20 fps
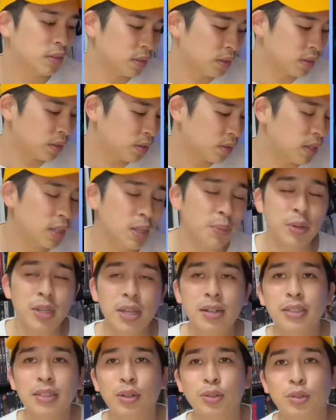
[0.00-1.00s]
いくらでも言
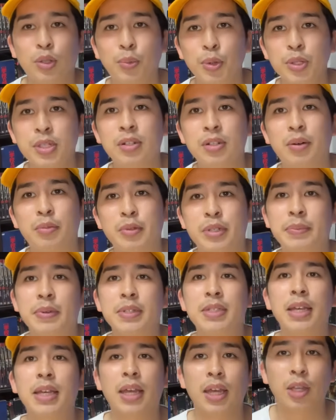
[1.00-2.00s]
えるだろうって思っちゃうかもしれま
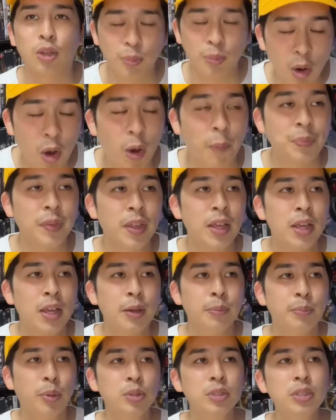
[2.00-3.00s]
せんけども、
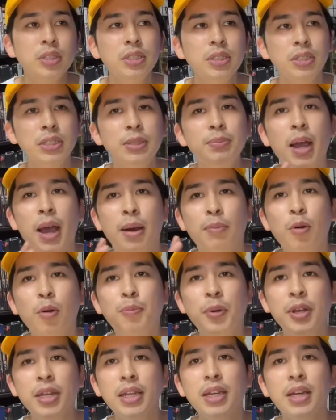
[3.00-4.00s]
僕、今、
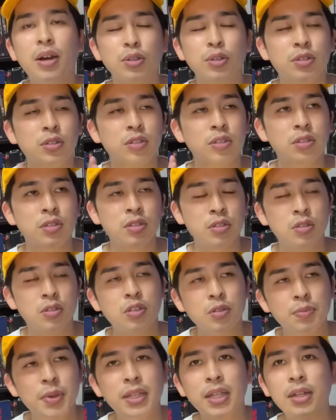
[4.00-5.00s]
モンパニ映画を
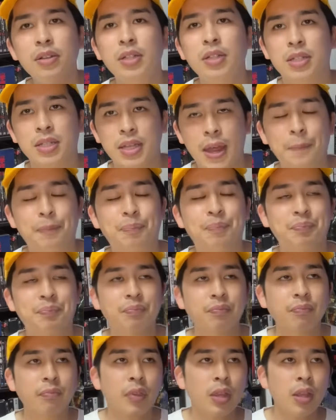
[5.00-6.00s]
進めてるですね、
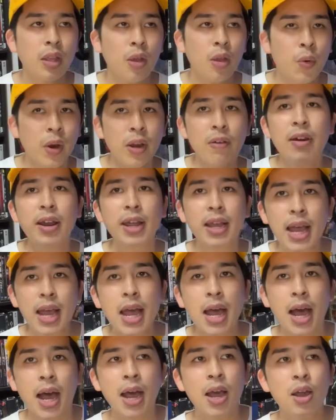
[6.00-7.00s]
我々
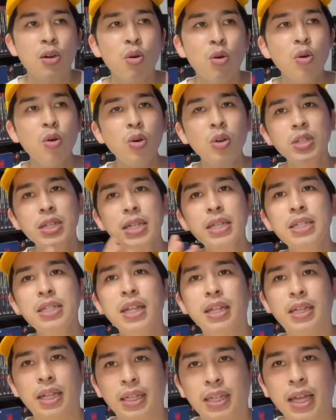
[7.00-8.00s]
が志し
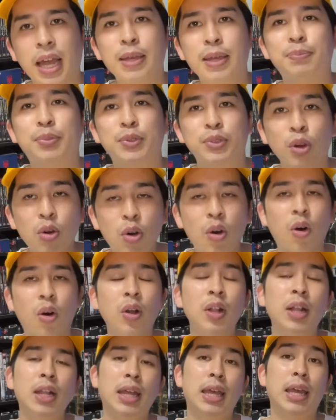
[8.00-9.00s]
てたタイプの、
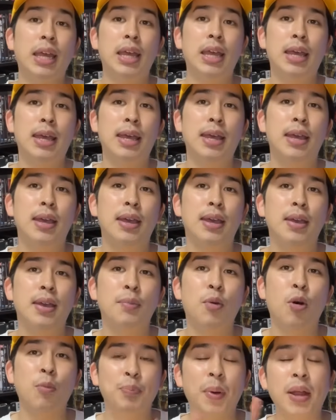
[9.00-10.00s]
えー、
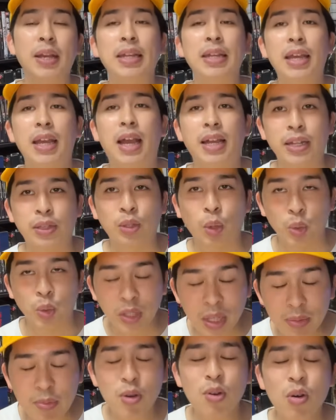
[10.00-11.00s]
モンパニー映画にと
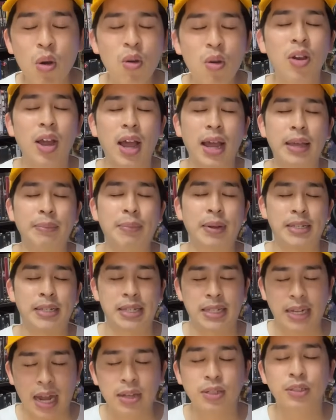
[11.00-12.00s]
ても今回、まあ、
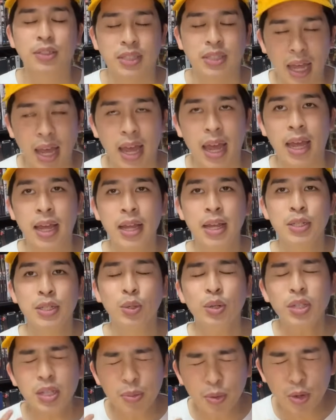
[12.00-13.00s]
近くて、
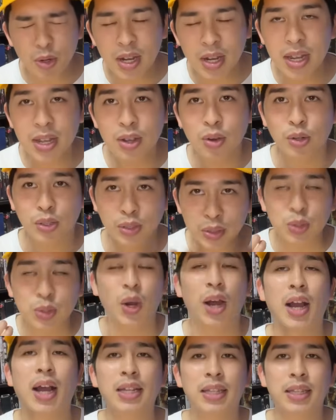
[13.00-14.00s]
それで僕が一個グッと
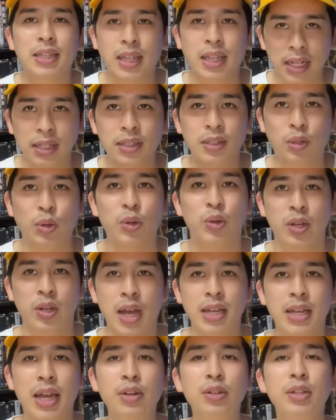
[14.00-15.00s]
上がったという
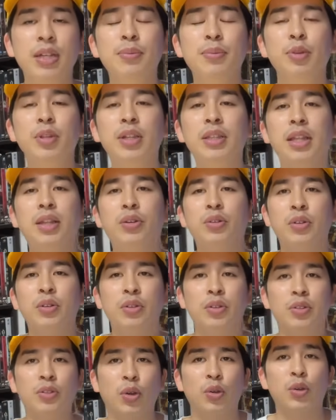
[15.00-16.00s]
か、やる気も出て
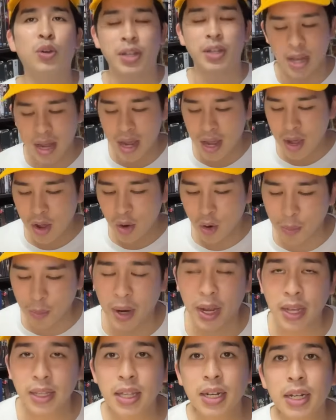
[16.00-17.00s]
るというかね、お
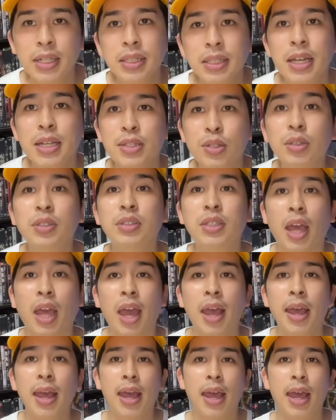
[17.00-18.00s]
負けてらんないぞっ
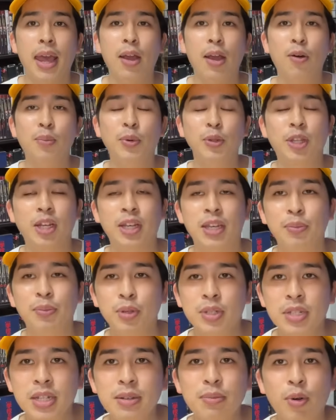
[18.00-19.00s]
て、えー、思った気
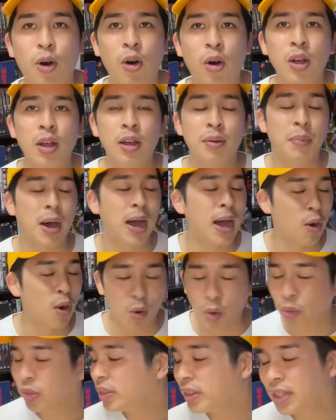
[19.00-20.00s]
持ちにも、まあ、
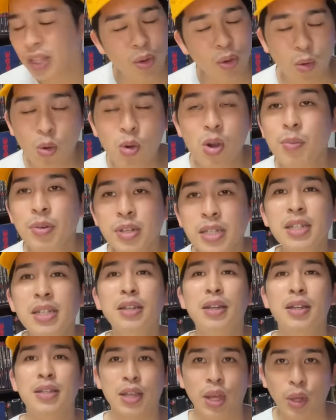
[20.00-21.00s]
こんなのおこがましい
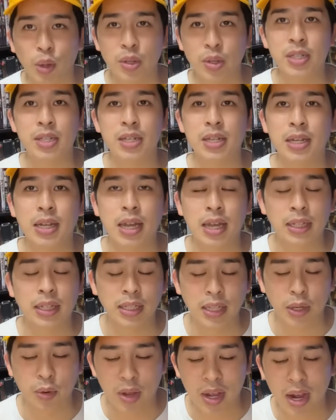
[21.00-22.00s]
んですけど、一、えー、た
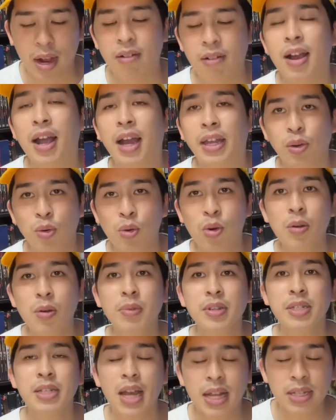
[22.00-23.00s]
だの映画ファンがね、おこが
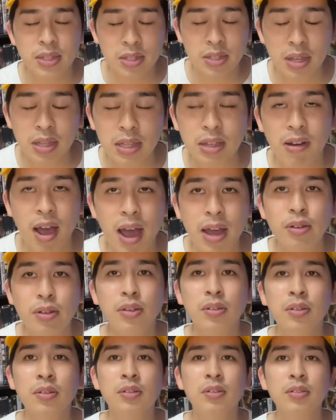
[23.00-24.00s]
ましい発言ではある
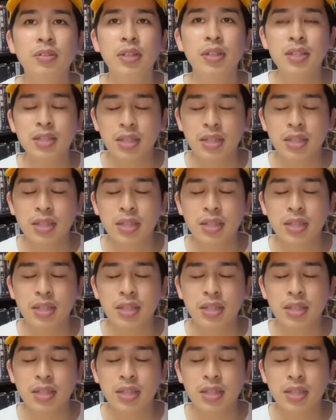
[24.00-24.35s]
んです